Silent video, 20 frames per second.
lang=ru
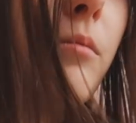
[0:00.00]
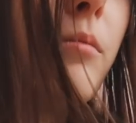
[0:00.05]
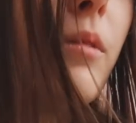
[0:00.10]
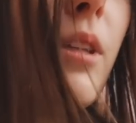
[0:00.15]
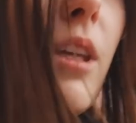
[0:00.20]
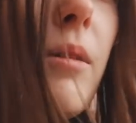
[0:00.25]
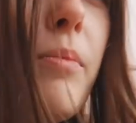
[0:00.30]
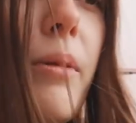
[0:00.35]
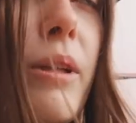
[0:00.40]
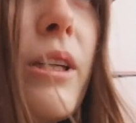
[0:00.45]

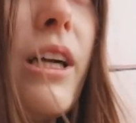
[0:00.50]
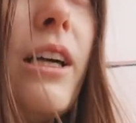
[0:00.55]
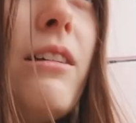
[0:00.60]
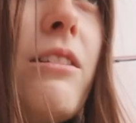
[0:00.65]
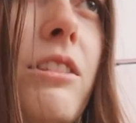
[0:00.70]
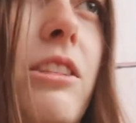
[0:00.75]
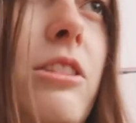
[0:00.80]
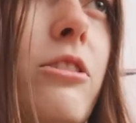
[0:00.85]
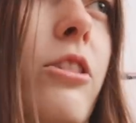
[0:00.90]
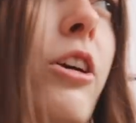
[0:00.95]
Мне
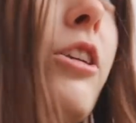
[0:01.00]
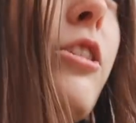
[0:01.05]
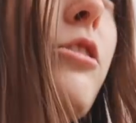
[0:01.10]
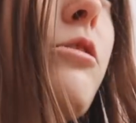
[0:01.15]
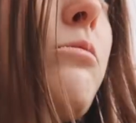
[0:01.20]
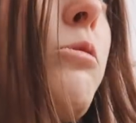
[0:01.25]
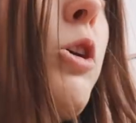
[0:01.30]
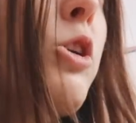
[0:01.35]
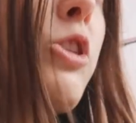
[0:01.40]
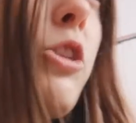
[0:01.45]
понравился, но я не
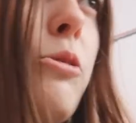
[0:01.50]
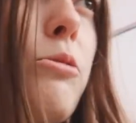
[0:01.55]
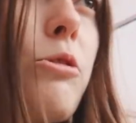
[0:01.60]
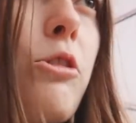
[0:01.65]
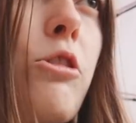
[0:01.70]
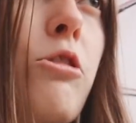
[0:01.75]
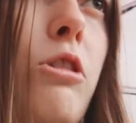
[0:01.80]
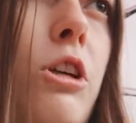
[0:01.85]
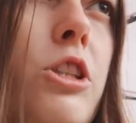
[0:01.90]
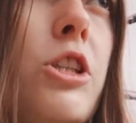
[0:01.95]
думаю, что я
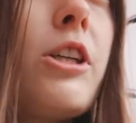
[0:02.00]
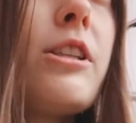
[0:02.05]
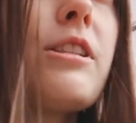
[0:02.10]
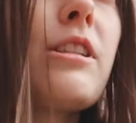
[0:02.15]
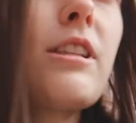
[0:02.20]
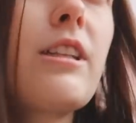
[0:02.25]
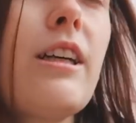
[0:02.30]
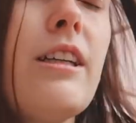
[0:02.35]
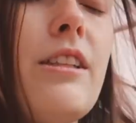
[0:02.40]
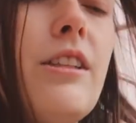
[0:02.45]
буду туда
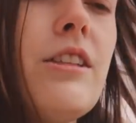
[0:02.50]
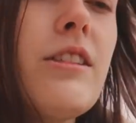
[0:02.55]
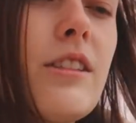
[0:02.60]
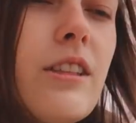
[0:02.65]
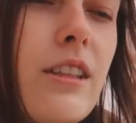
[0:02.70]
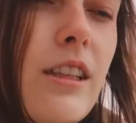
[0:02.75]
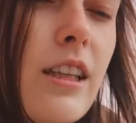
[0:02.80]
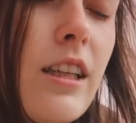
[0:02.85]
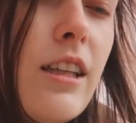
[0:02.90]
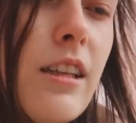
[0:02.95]
часто ходить.
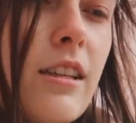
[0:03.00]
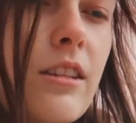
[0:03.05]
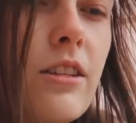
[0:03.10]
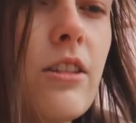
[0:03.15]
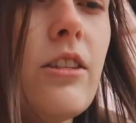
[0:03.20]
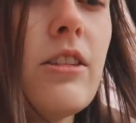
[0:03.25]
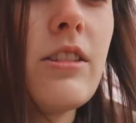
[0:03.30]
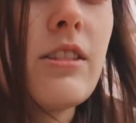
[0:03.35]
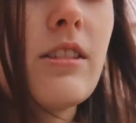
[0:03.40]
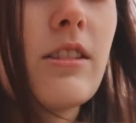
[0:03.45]

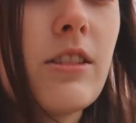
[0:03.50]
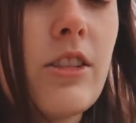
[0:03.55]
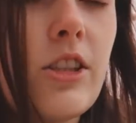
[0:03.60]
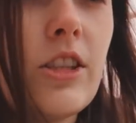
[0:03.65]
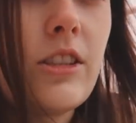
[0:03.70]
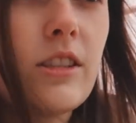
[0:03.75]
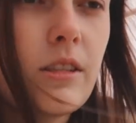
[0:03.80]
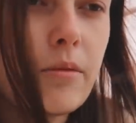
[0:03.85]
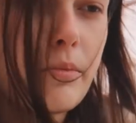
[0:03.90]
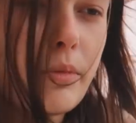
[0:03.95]
То есть это чисто